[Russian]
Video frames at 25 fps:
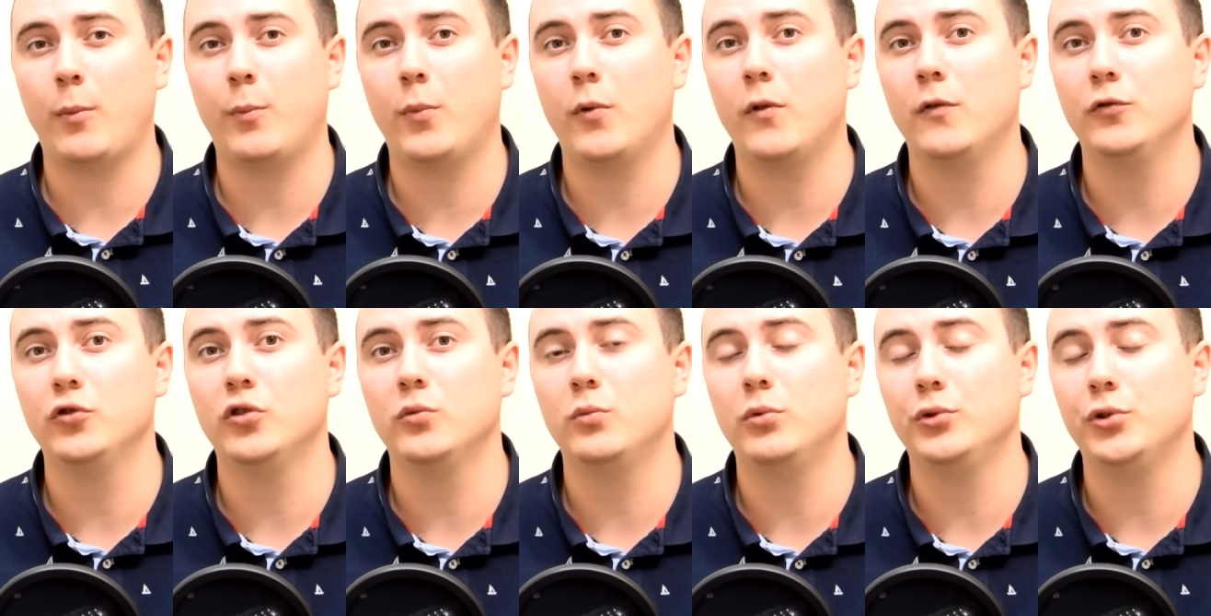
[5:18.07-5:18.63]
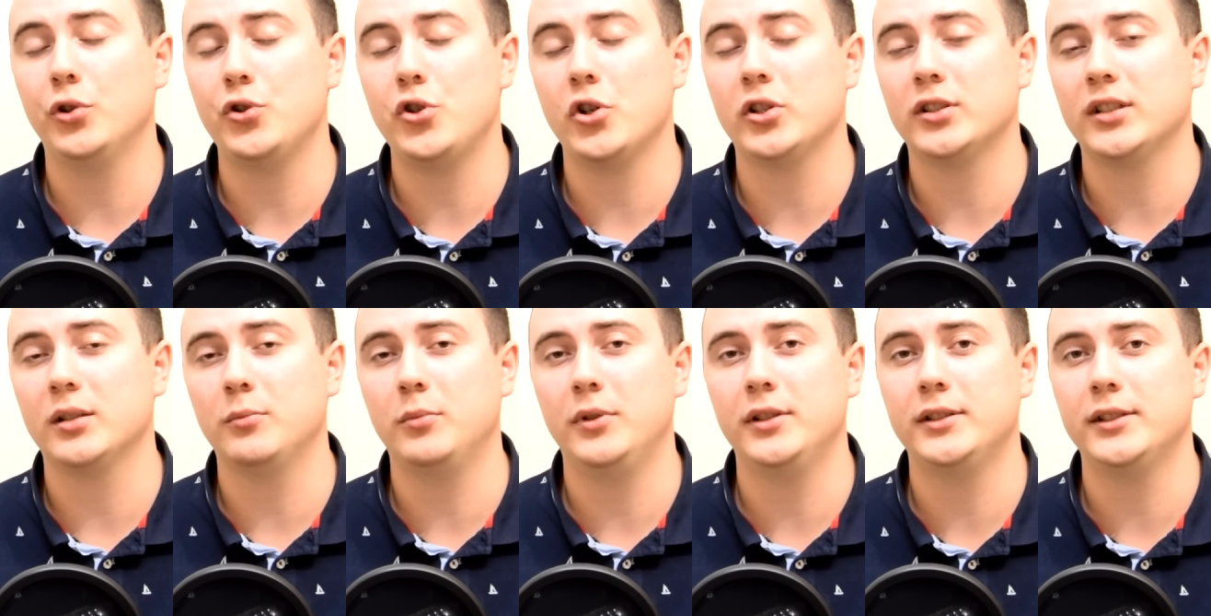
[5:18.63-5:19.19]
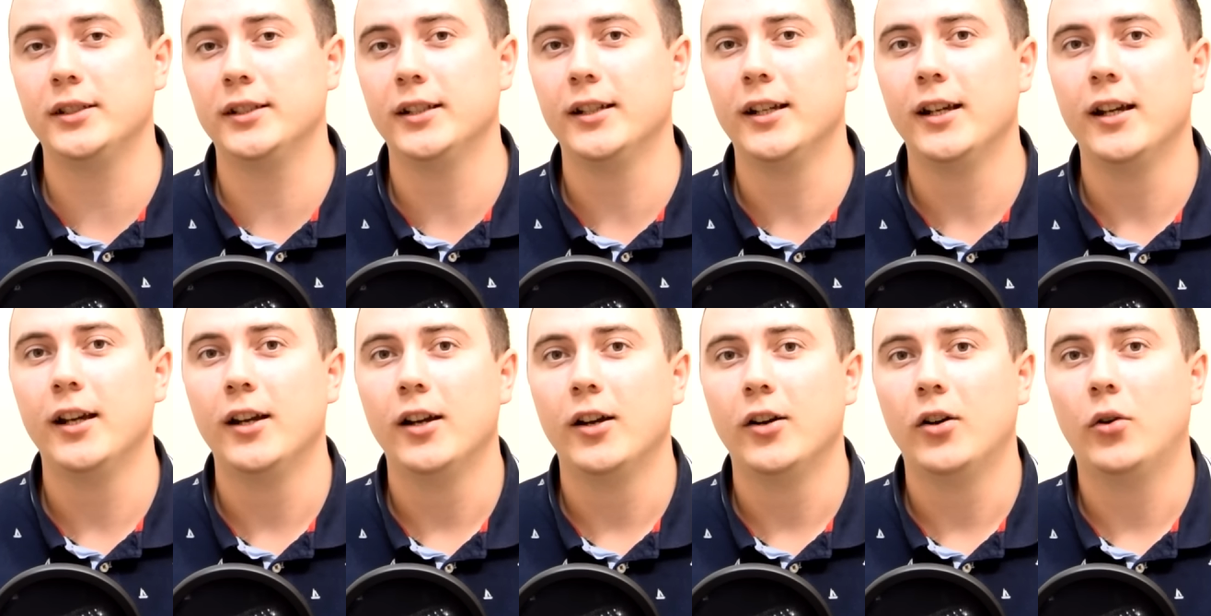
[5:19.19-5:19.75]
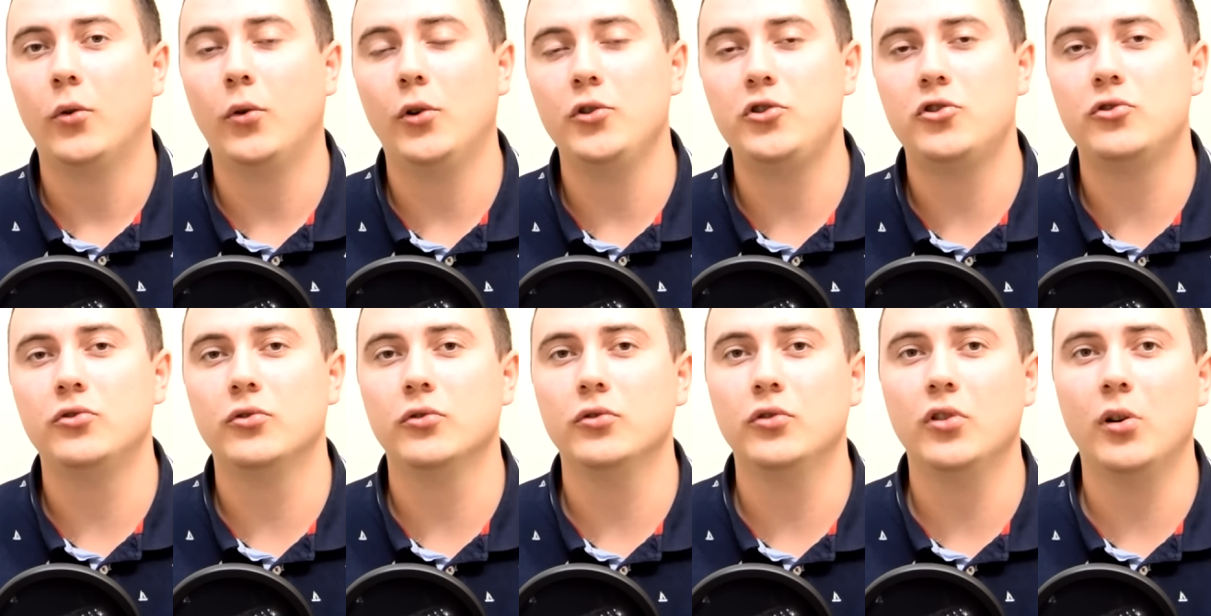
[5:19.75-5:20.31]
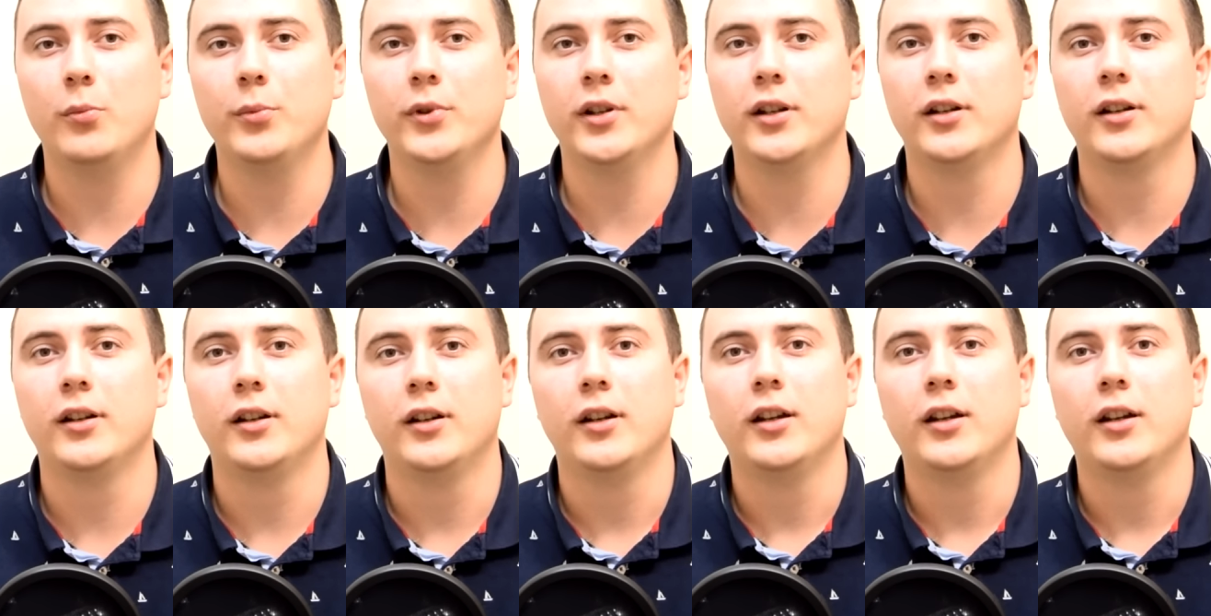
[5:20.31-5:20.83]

по поводу будущих событий. Очень удобно,